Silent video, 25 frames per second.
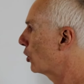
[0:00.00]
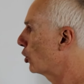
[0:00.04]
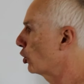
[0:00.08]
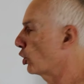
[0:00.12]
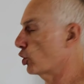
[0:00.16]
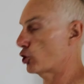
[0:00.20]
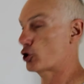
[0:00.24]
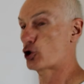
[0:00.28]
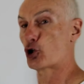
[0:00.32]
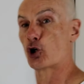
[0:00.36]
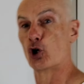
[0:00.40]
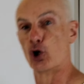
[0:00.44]

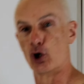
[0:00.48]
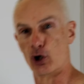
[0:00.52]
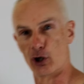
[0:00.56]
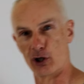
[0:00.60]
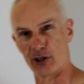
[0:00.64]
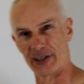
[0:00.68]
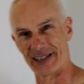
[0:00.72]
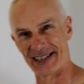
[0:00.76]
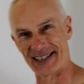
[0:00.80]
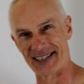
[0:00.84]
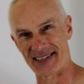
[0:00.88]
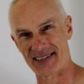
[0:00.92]
los
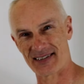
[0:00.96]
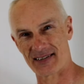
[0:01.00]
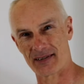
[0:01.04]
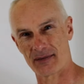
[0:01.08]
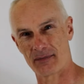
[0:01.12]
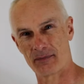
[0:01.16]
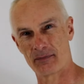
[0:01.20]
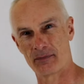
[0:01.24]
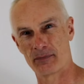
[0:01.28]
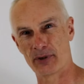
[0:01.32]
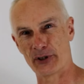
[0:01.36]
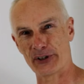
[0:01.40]
colores,
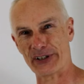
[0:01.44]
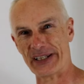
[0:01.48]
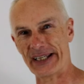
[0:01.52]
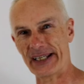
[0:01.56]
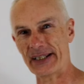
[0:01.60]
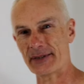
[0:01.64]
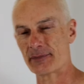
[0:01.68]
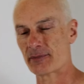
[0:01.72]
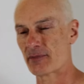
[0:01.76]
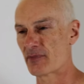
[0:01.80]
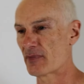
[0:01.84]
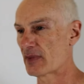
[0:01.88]

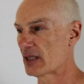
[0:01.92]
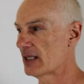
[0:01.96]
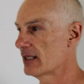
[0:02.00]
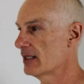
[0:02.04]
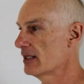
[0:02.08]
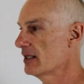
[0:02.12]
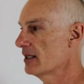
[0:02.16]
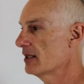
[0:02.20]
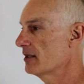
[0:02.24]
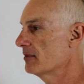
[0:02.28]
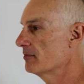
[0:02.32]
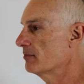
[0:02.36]
porque
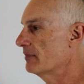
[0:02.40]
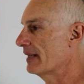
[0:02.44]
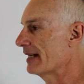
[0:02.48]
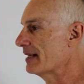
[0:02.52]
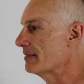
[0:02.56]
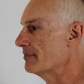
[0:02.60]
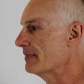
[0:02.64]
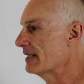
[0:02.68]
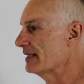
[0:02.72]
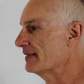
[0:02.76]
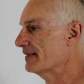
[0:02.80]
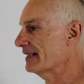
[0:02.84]

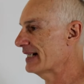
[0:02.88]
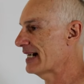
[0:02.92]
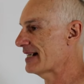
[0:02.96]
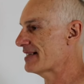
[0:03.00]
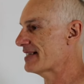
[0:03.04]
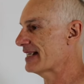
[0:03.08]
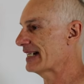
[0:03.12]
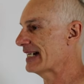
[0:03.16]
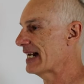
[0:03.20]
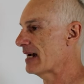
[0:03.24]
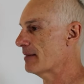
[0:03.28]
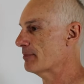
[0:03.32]
en medicina
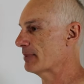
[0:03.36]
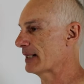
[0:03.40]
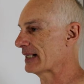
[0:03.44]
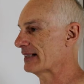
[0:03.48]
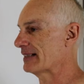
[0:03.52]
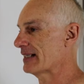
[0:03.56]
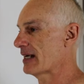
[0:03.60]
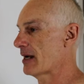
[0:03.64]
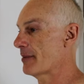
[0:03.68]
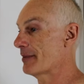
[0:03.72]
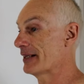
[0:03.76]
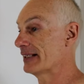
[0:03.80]
china
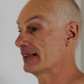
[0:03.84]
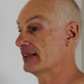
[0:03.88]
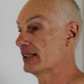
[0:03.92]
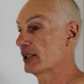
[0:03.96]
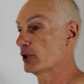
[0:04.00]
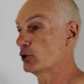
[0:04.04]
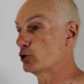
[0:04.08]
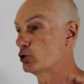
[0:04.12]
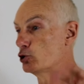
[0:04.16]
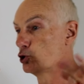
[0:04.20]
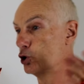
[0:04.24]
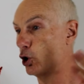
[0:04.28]

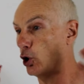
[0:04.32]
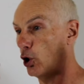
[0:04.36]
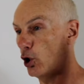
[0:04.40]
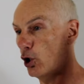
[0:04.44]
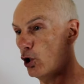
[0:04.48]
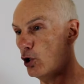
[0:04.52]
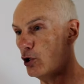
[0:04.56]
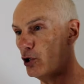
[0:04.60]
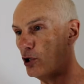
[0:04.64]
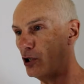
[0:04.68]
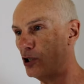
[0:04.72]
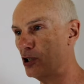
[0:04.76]
prácticamente
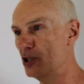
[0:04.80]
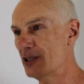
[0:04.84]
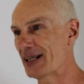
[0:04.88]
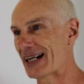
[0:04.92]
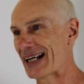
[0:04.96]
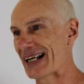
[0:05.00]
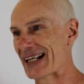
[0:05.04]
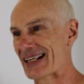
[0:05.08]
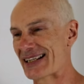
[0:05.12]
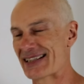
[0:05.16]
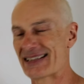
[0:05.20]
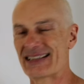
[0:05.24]
todo
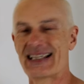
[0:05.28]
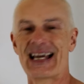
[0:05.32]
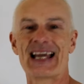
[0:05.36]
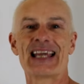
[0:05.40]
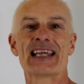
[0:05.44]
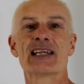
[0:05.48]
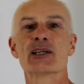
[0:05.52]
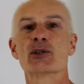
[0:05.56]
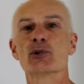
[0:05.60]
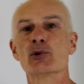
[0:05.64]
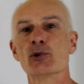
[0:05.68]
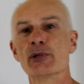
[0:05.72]
está
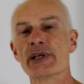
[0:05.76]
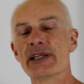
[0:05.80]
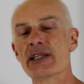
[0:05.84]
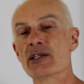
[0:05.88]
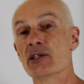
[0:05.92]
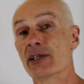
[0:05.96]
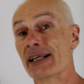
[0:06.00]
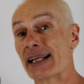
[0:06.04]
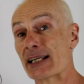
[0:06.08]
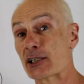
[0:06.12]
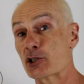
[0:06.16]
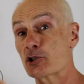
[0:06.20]

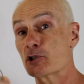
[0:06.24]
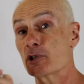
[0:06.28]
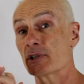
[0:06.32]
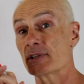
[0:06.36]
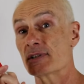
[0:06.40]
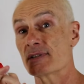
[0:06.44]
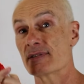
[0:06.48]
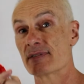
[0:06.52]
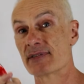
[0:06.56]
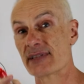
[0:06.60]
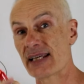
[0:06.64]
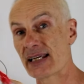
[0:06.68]
incluido en
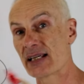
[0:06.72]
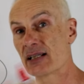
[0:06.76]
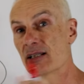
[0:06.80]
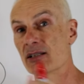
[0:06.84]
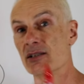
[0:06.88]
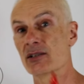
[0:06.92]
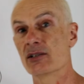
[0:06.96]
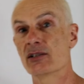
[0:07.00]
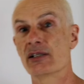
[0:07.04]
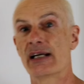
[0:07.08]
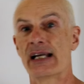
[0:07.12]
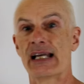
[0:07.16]
estos
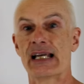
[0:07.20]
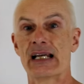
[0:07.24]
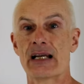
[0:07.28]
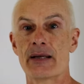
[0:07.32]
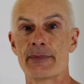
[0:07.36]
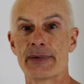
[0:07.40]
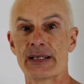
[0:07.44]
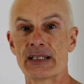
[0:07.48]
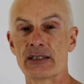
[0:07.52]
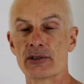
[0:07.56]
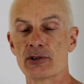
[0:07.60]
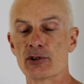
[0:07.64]
cinco
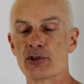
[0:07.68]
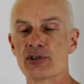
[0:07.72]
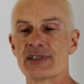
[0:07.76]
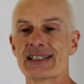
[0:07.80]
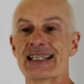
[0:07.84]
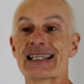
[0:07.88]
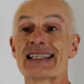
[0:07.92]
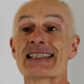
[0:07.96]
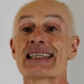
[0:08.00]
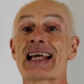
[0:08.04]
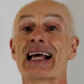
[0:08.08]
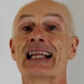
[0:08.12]
elementos
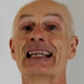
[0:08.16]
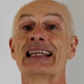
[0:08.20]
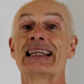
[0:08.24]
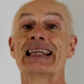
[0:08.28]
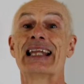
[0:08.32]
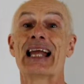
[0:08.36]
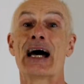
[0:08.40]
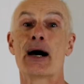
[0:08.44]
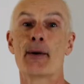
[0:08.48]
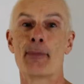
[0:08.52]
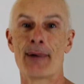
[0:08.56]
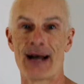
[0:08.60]
y es
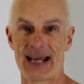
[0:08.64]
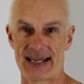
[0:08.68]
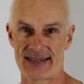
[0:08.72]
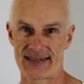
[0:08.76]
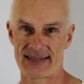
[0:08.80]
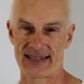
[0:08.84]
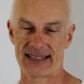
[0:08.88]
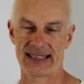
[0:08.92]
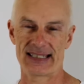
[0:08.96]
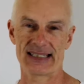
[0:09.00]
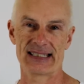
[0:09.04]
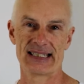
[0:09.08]
la
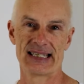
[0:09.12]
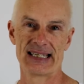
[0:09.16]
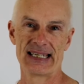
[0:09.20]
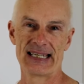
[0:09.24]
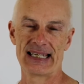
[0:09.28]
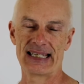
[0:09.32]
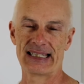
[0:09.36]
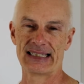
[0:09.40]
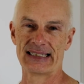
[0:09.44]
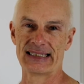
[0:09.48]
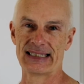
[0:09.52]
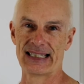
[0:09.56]
base
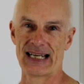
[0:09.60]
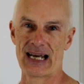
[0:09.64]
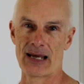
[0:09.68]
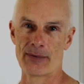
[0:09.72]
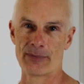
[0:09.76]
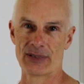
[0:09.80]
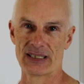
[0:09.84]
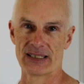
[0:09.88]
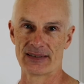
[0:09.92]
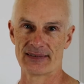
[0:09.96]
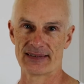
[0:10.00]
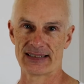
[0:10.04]
de la
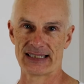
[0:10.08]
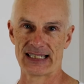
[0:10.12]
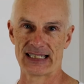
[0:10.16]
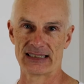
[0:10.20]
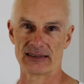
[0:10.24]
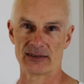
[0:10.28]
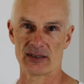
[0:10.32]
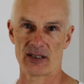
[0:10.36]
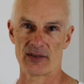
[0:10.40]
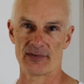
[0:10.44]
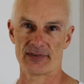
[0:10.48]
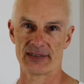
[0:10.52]
medicina
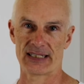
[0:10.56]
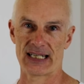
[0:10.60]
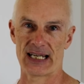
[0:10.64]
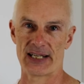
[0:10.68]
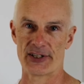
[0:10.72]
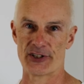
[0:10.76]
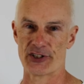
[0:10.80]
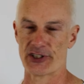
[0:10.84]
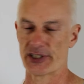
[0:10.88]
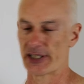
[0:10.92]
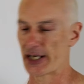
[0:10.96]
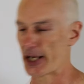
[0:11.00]

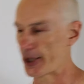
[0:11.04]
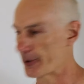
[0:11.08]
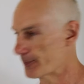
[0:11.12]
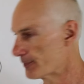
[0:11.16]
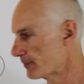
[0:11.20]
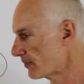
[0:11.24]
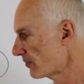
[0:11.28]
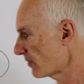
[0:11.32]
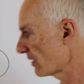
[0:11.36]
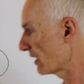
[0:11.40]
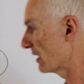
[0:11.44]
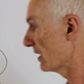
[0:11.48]
tradicional china.
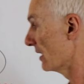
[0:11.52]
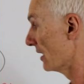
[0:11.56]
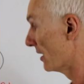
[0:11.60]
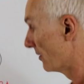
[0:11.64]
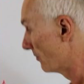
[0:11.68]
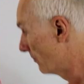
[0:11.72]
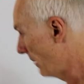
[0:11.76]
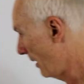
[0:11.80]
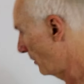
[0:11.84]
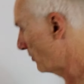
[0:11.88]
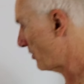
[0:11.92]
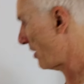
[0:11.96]

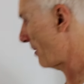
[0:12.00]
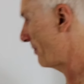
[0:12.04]
Vamos a